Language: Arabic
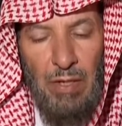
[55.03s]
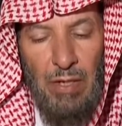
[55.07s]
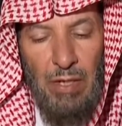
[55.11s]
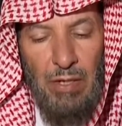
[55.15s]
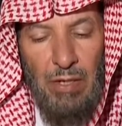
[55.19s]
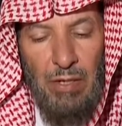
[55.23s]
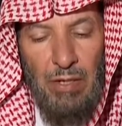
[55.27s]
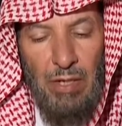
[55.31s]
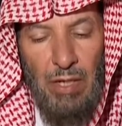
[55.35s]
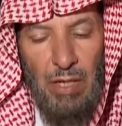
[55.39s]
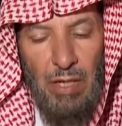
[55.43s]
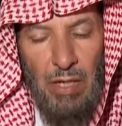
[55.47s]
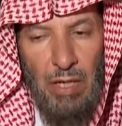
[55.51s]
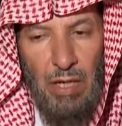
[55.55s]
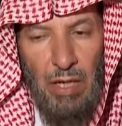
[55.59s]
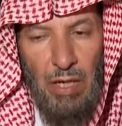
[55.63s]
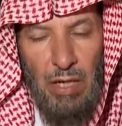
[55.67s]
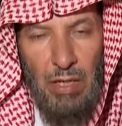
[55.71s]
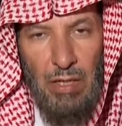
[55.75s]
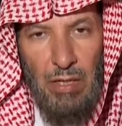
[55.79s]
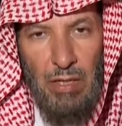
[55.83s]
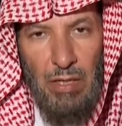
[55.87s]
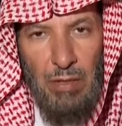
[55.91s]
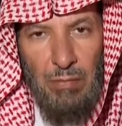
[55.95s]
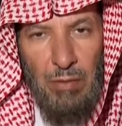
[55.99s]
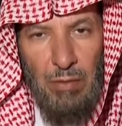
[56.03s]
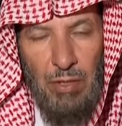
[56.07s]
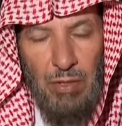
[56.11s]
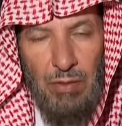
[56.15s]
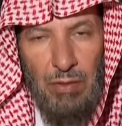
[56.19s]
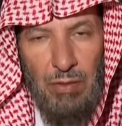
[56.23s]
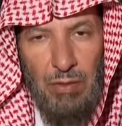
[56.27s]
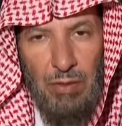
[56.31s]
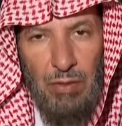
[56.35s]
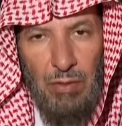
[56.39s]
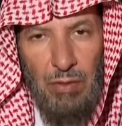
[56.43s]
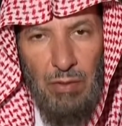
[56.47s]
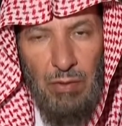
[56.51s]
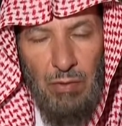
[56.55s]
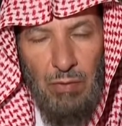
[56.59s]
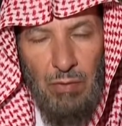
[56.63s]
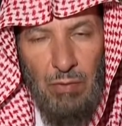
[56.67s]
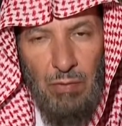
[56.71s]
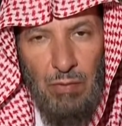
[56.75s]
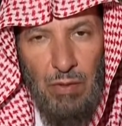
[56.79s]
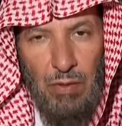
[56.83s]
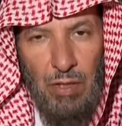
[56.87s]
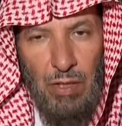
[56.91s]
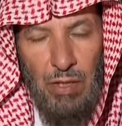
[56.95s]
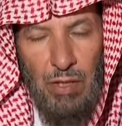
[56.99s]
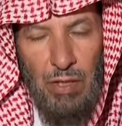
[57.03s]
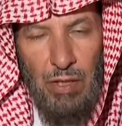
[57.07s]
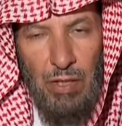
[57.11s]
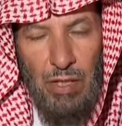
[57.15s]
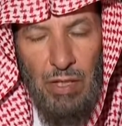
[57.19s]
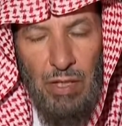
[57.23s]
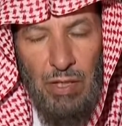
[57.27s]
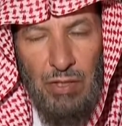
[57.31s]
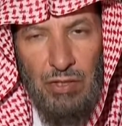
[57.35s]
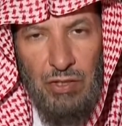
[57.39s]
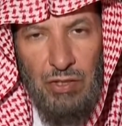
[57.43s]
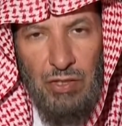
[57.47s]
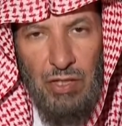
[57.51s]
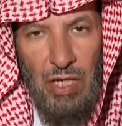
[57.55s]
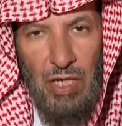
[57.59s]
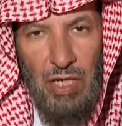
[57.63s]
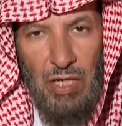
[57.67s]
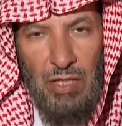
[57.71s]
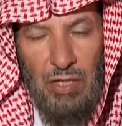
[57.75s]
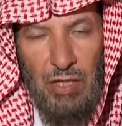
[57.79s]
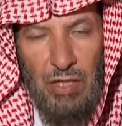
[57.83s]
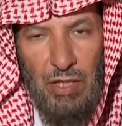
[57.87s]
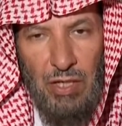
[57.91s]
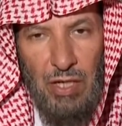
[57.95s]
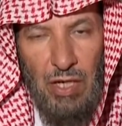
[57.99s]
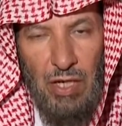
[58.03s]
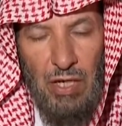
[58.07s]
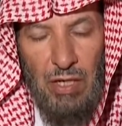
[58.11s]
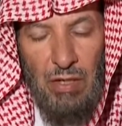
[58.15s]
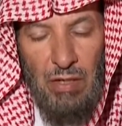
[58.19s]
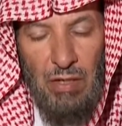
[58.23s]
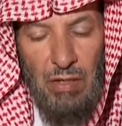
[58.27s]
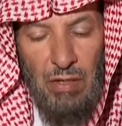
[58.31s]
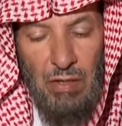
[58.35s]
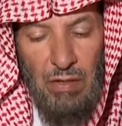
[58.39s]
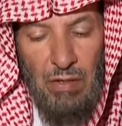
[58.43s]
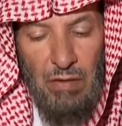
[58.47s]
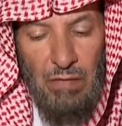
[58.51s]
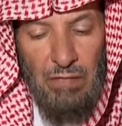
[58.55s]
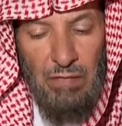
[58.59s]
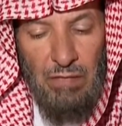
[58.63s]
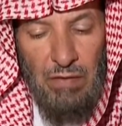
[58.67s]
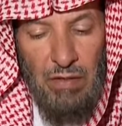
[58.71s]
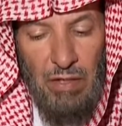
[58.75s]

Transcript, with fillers: أنها أحرمت وهي شاكية ف